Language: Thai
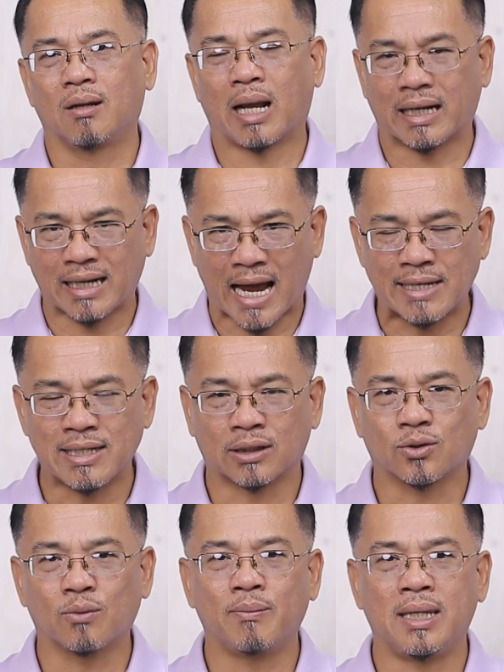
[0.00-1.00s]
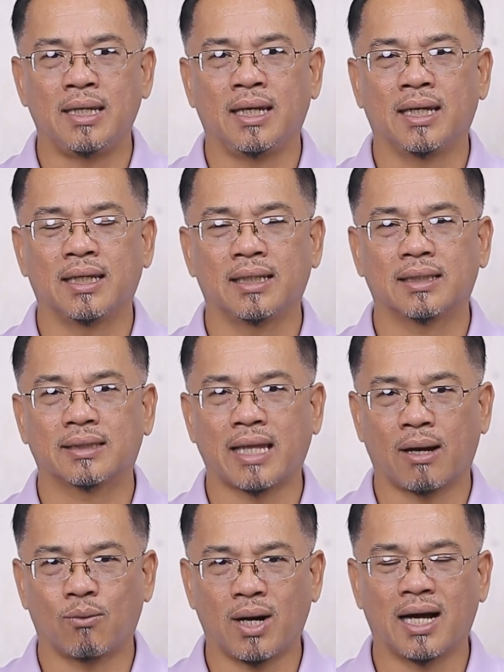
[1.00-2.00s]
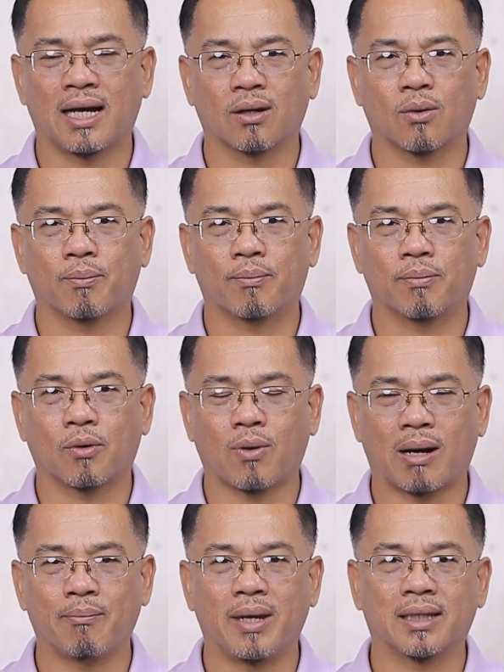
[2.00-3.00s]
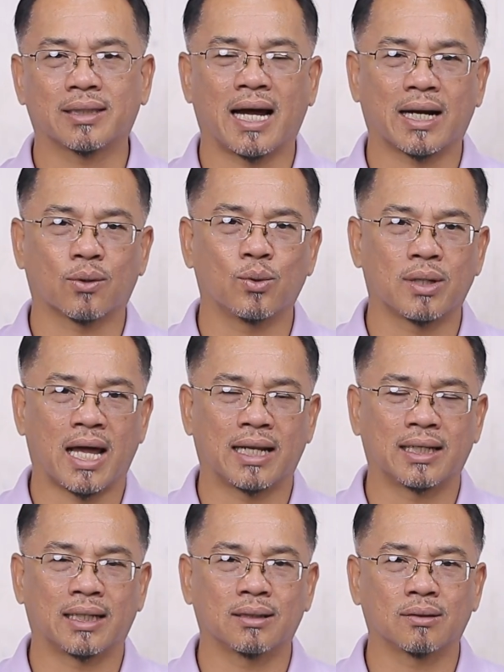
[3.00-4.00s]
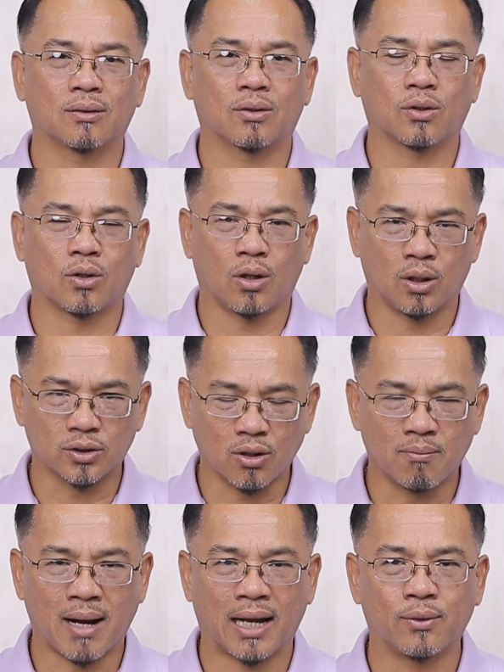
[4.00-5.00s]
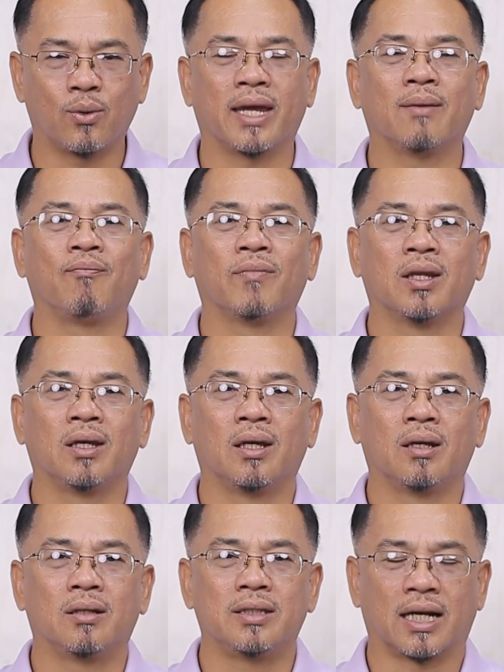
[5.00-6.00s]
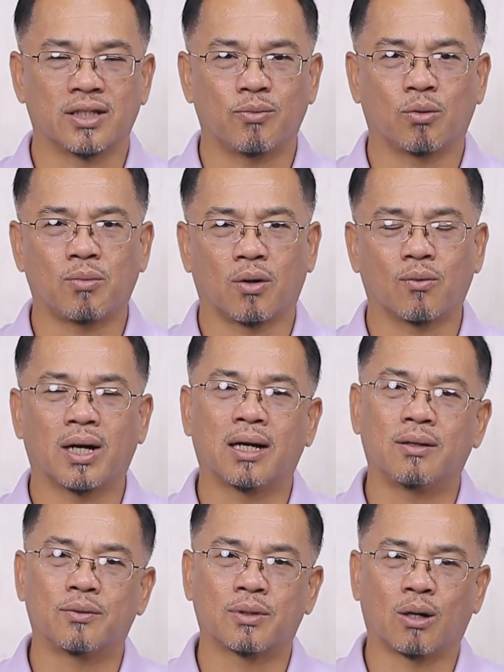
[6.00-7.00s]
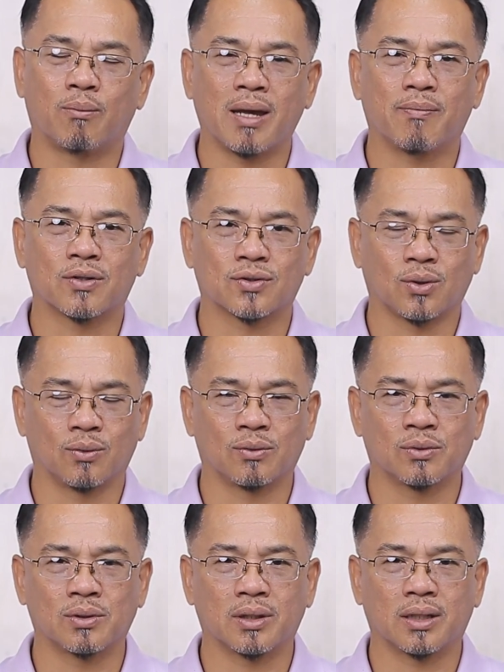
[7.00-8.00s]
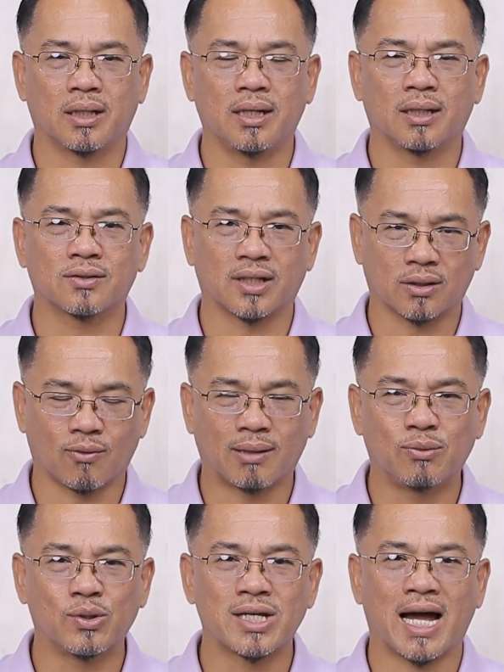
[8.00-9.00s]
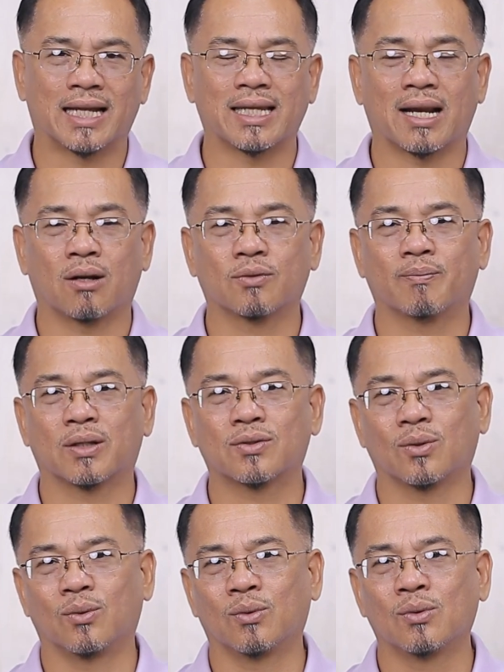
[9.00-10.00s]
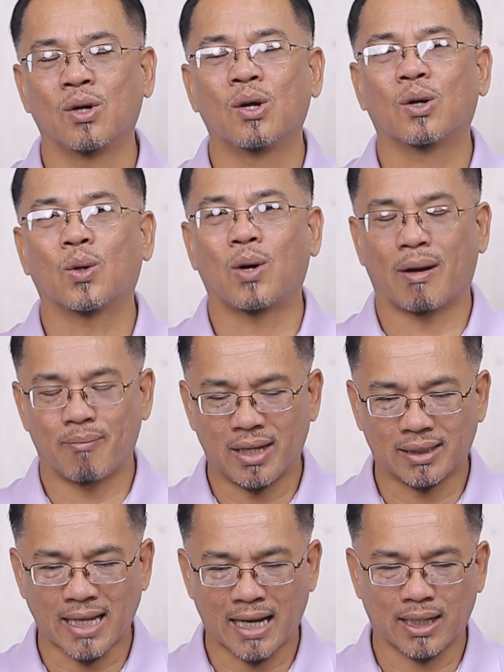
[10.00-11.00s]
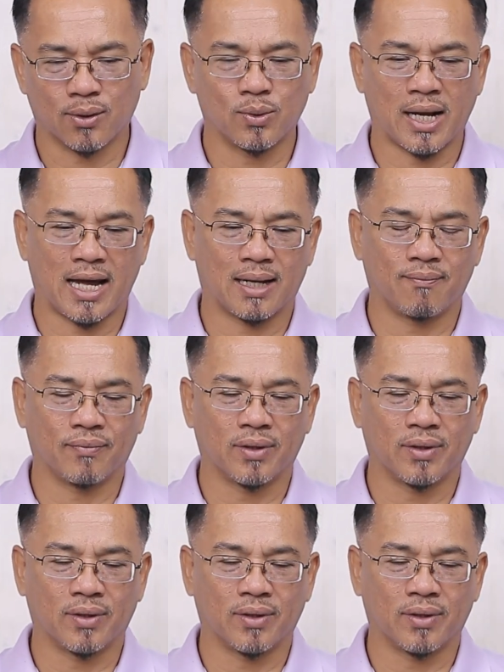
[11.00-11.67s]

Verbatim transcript: หลักการยังต้องมี แต่ว่าความเมตตากรุณานั้นก็ต้องมาด้วย อย่างที่พระองค์บอกว่าเราไม่ประสงค์เครื่องสัตวบูชาแต่เราประสงค์ความเมตตากรุณา